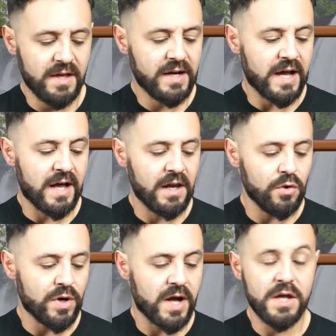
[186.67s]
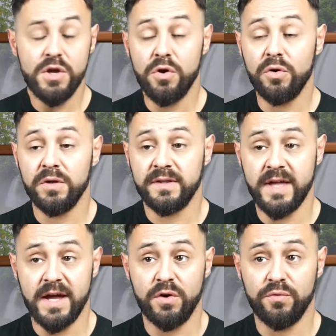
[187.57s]
Raga, allora io
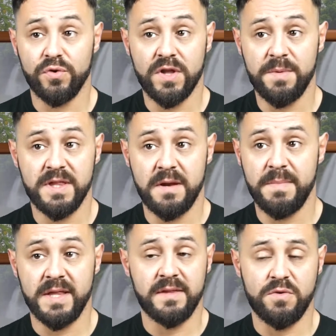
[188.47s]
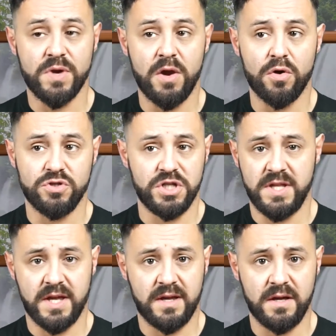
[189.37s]
tengo fondamentalmente una
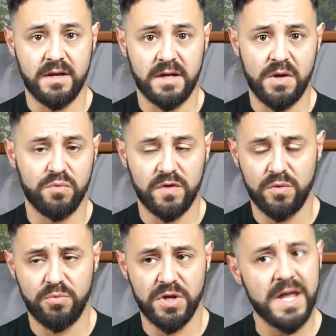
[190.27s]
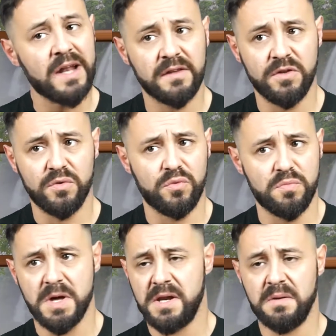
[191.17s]
Logitech che usano pure gli altri
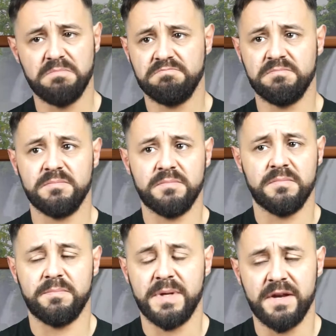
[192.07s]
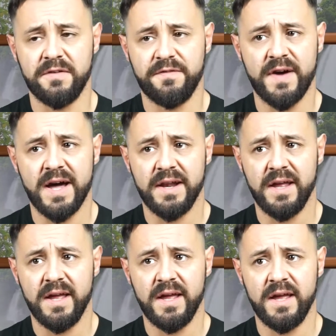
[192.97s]
youtuber mm, per
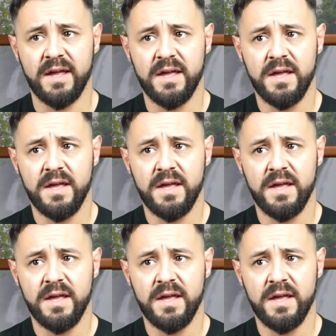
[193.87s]
fare